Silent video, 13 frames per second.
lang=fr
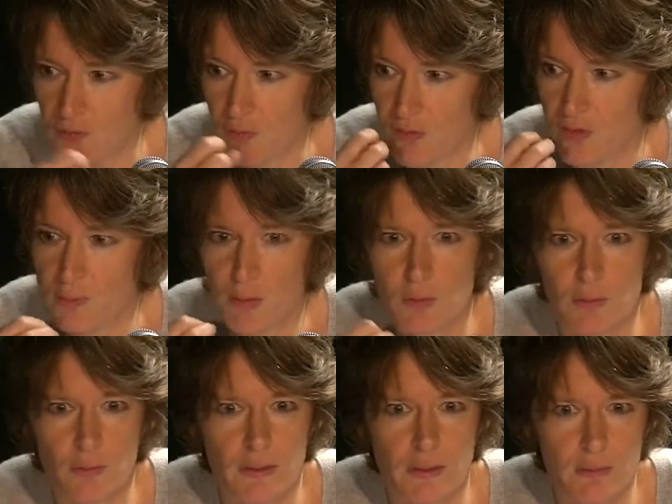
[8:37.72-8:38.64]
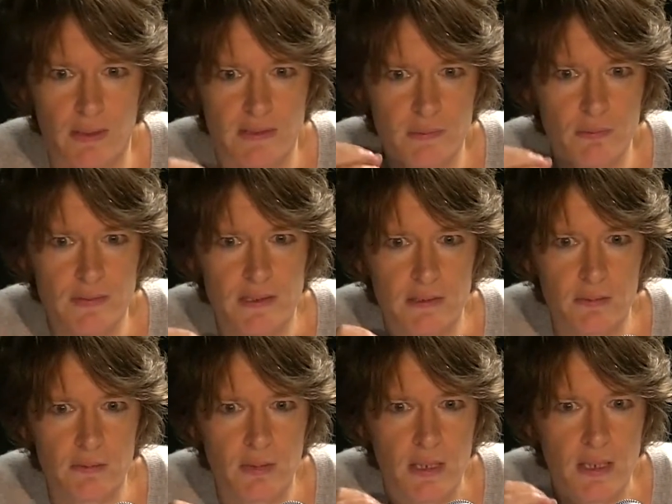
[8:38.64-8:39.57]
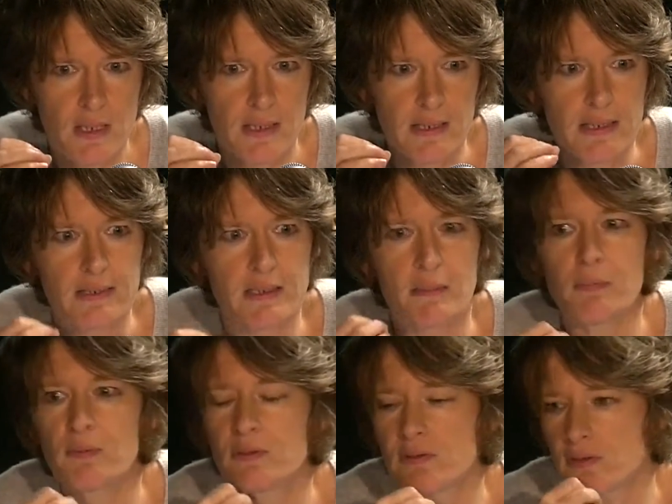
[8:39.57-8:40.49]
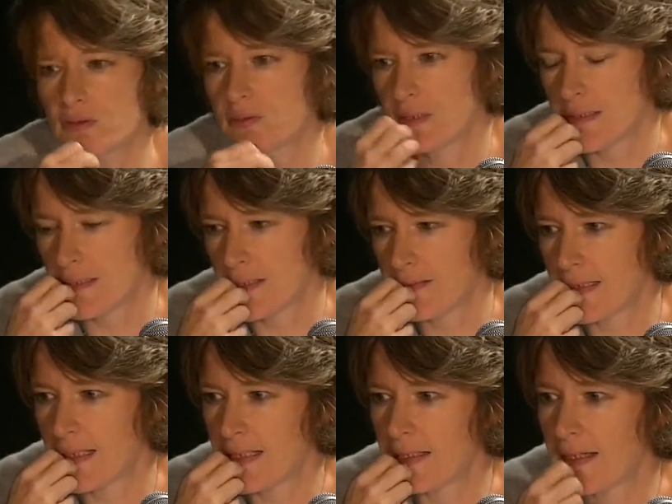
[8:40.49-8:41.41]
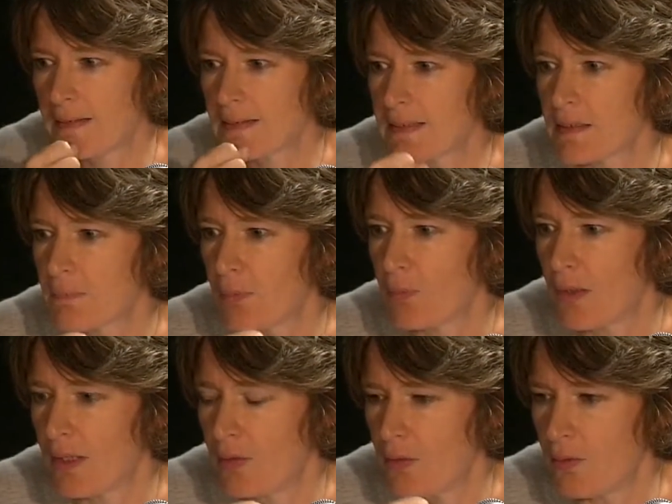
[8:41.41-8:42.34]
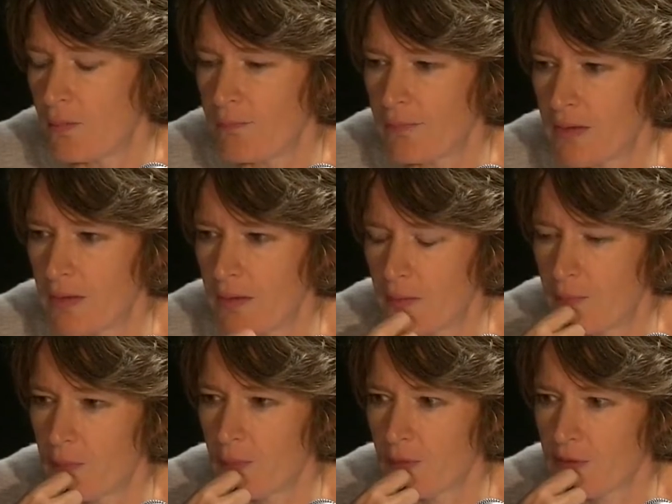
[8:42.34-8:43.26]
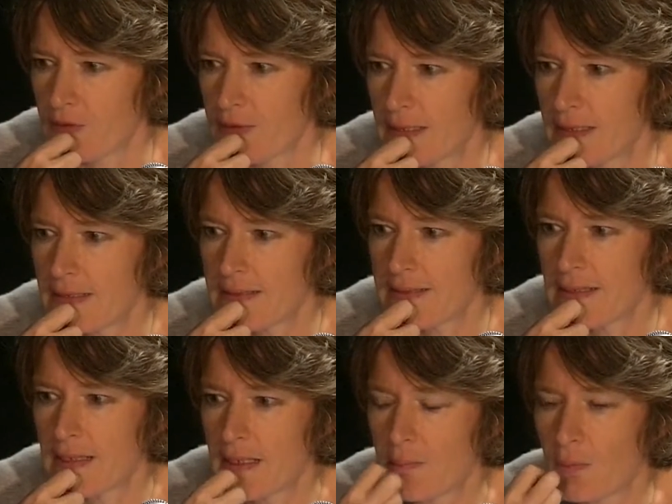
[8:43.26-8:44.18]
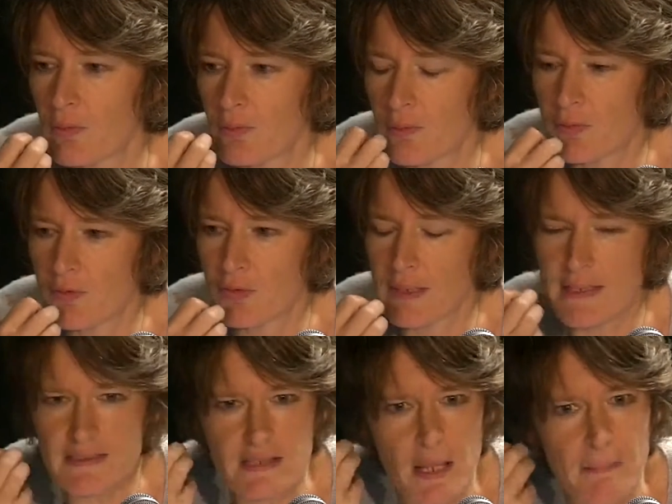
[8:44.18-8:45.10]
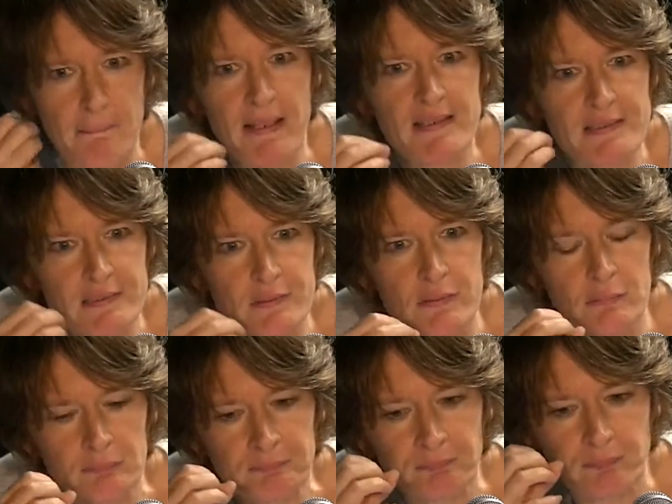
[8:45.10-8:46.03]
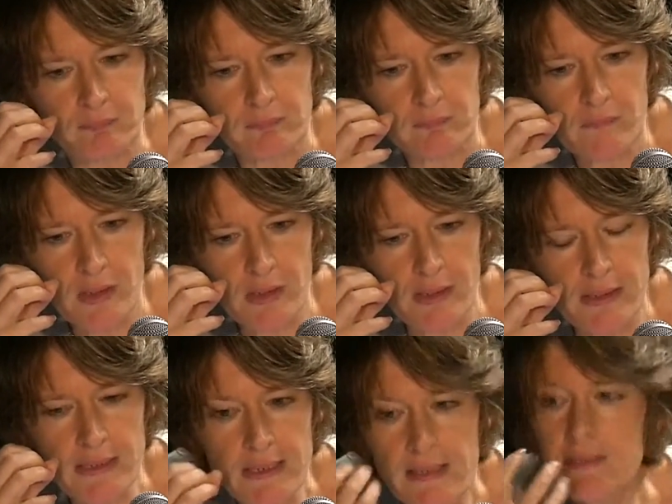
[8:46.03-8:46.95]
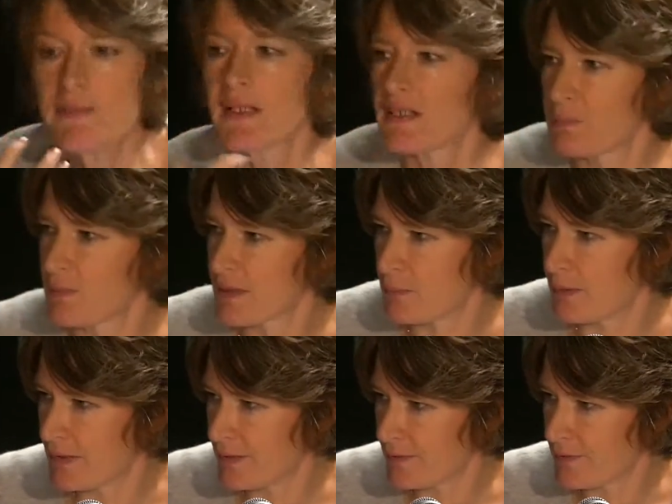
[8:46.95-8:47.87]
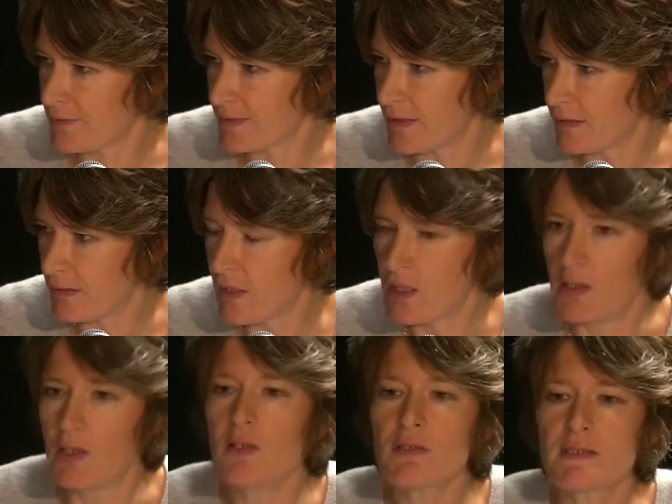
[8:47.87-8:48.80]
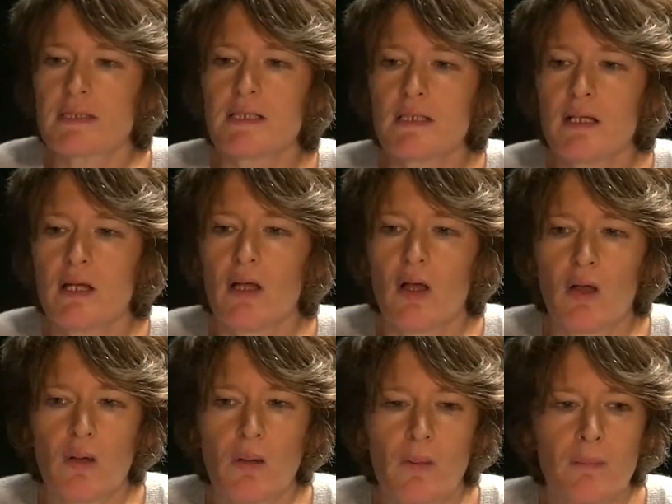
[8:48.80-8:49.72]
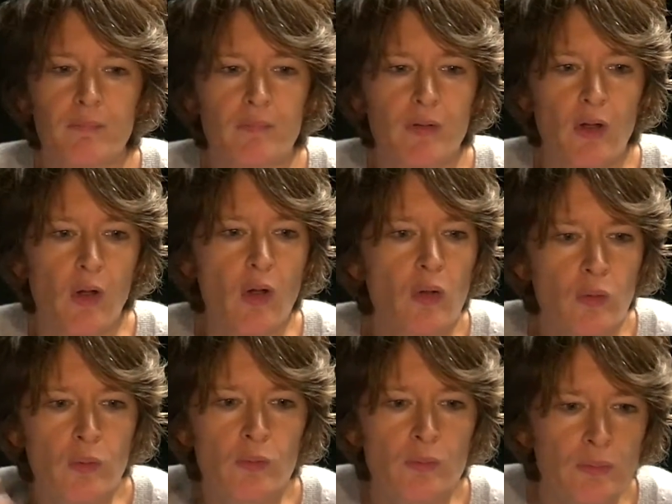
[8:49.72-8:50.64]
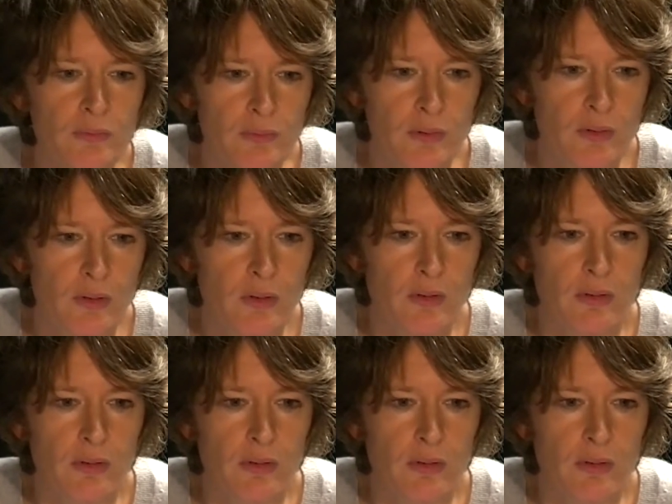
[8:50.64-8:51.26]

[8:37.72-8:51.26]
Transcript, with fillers: à ce fonctionnement de l'autorégulation, c'est qu'il est important de se donner des règles internes pour, le, journaliste, pour le, journaliste, parce que il a une responsabilité sociale. Lorsqu'il euh, rend compte